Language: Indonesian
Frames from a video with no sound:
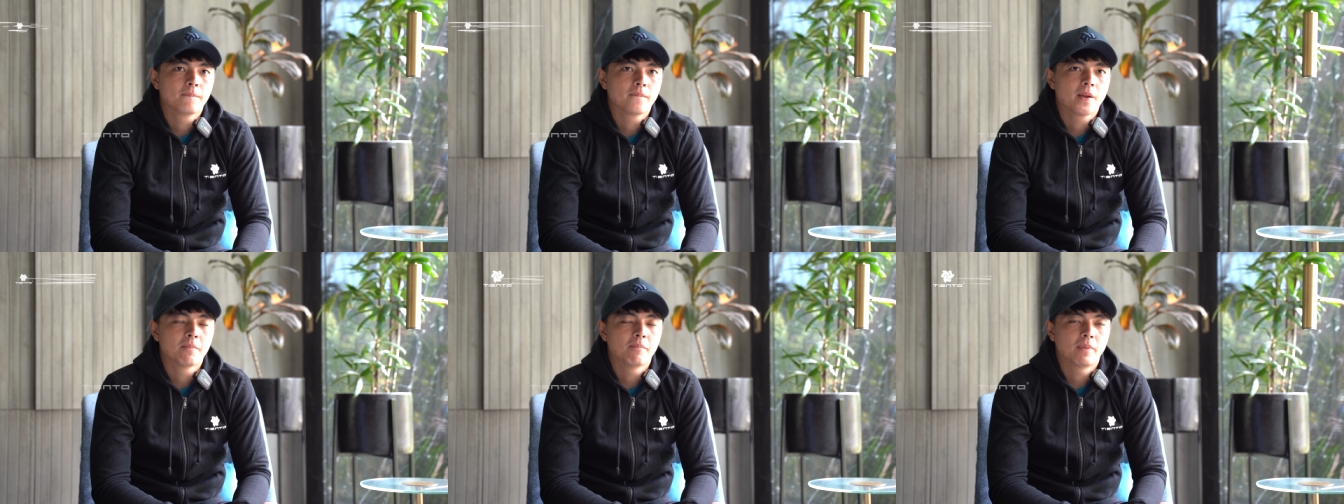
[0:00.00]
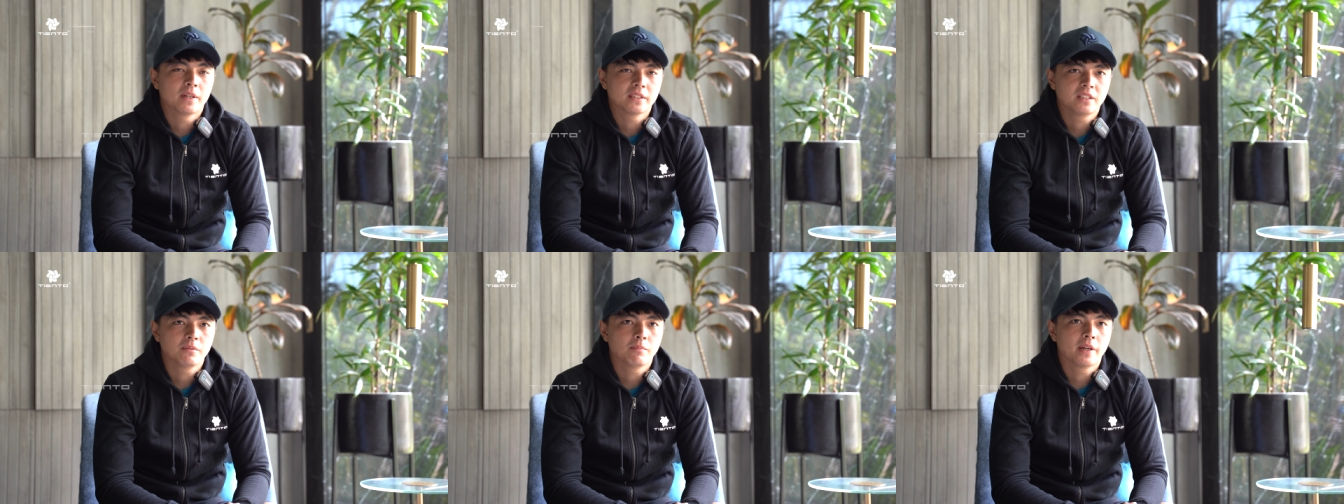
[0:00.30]
yang
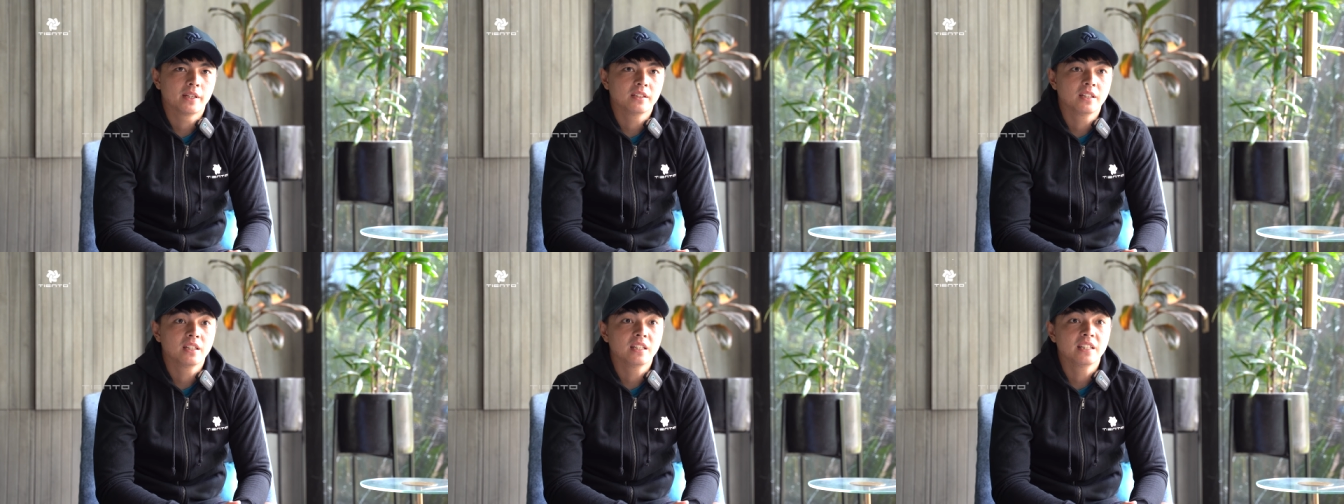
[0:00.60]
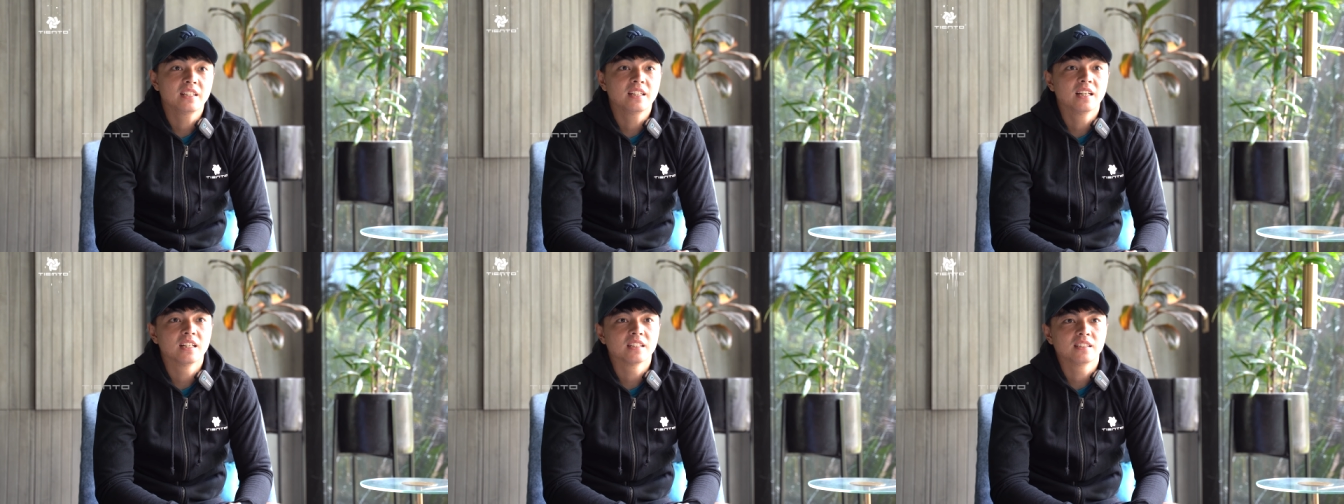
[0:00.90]
pasti main di
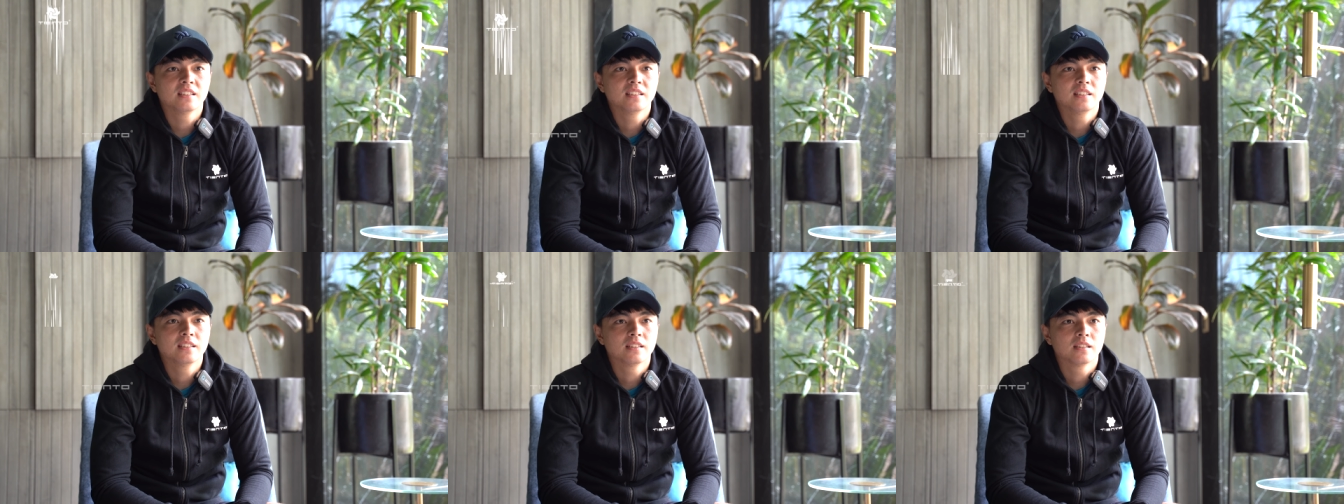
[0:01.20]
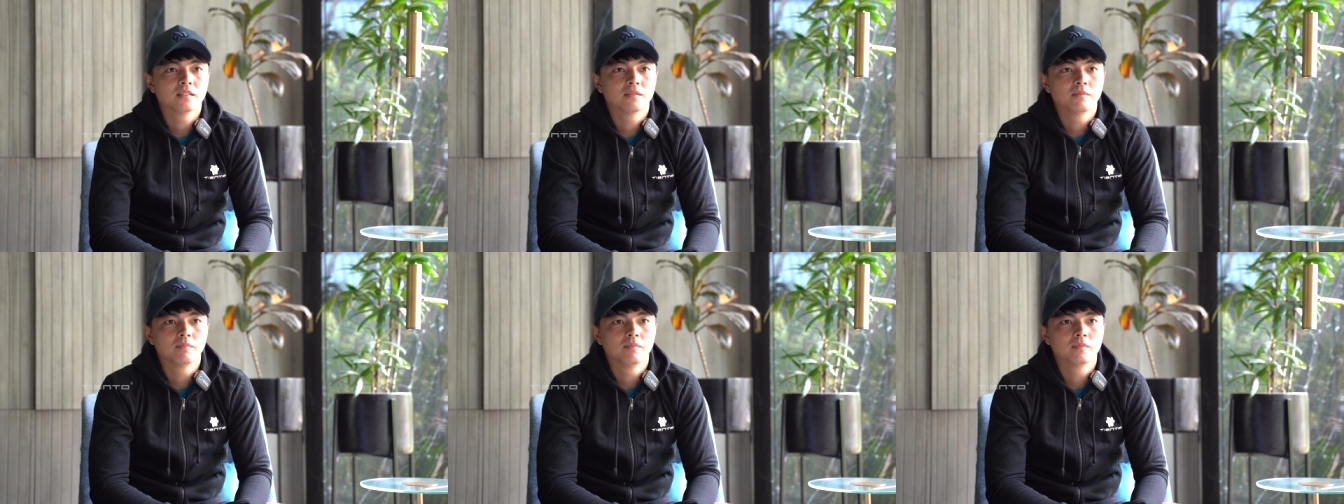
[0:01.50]
liga sih
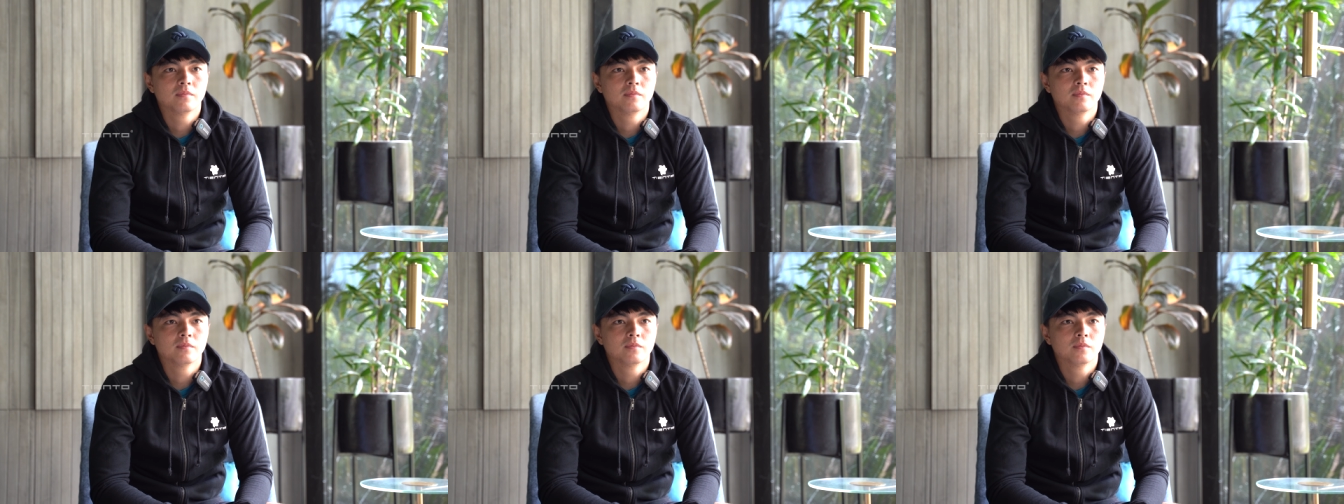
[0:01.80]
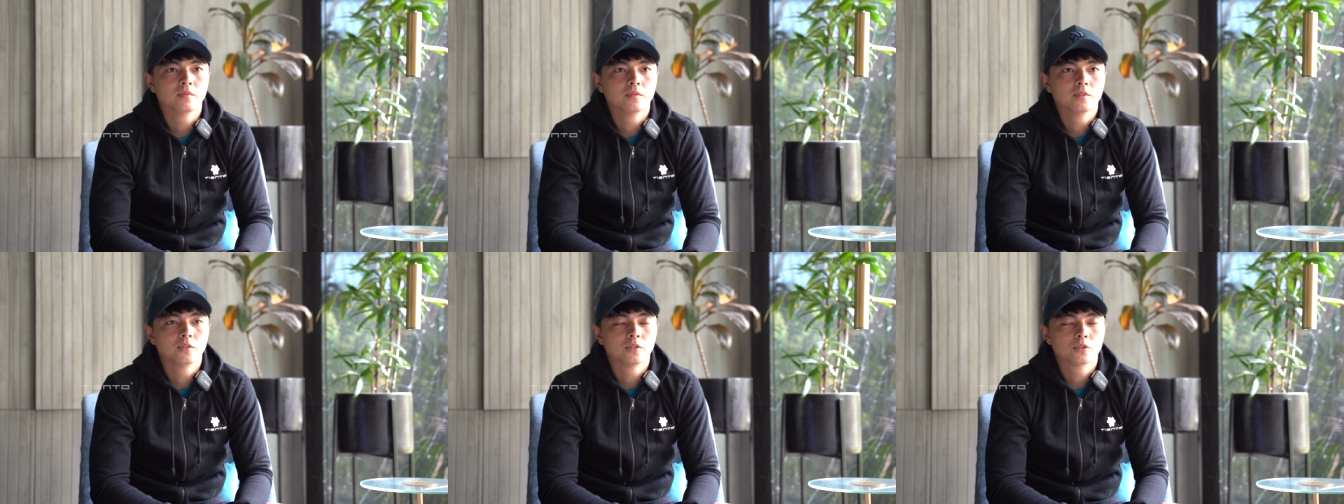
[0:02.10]

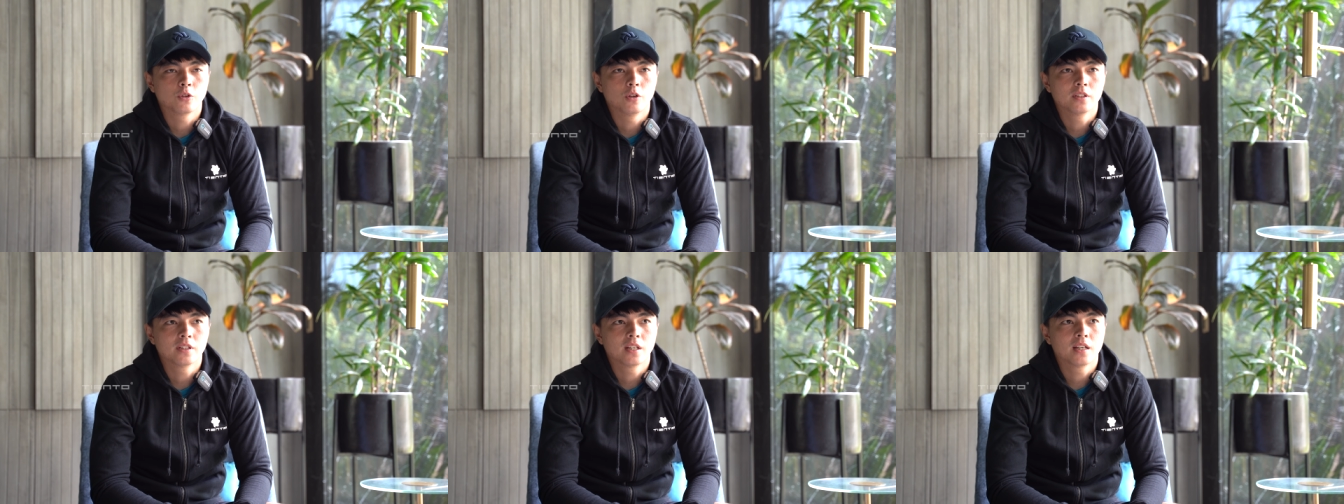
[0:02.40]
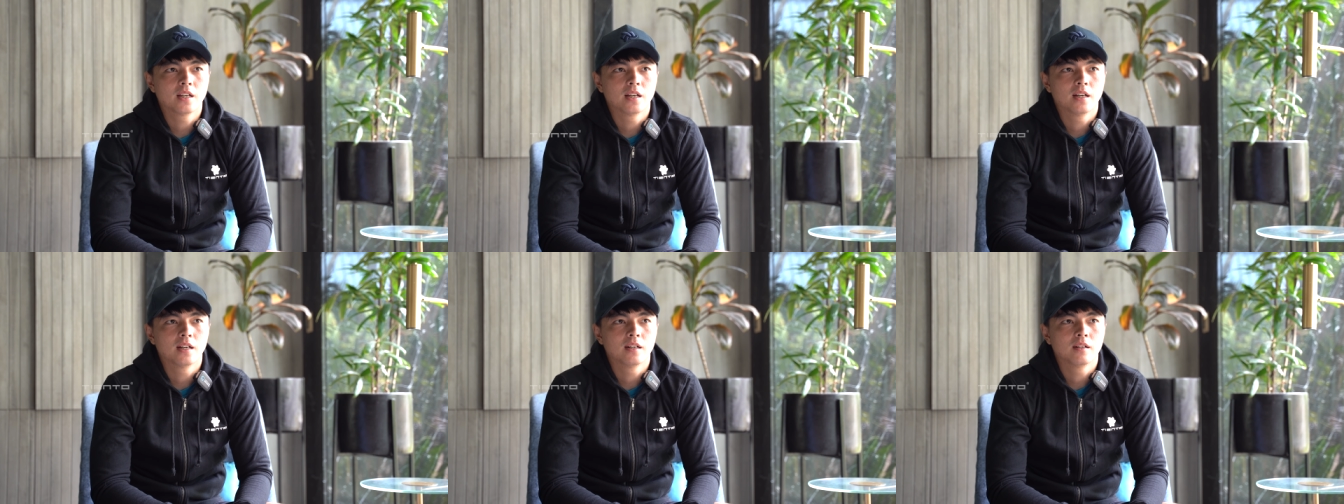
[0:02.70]
soalnya
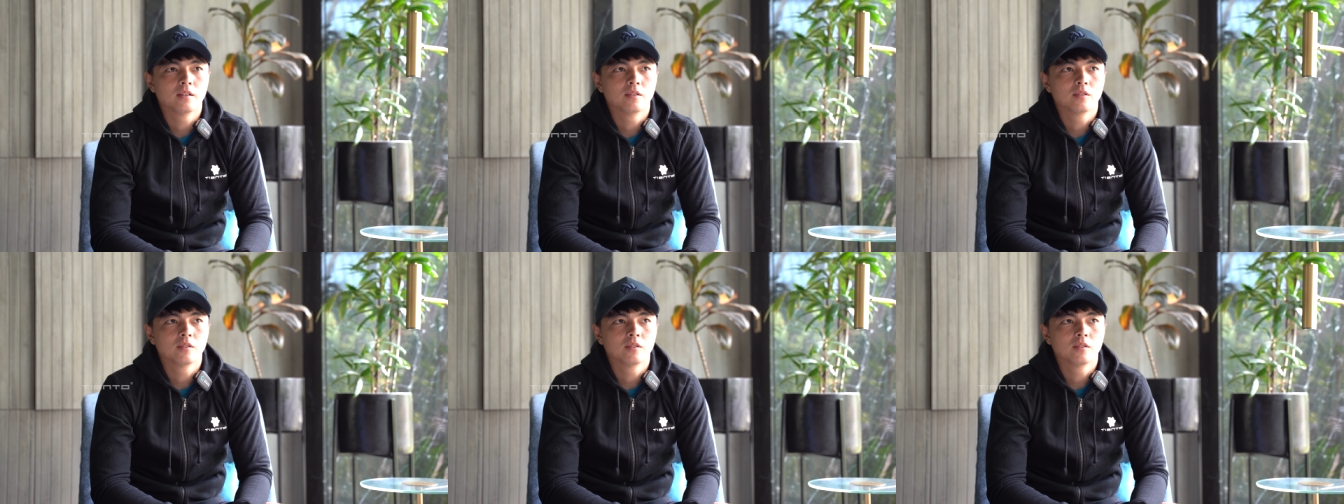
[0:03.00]
ya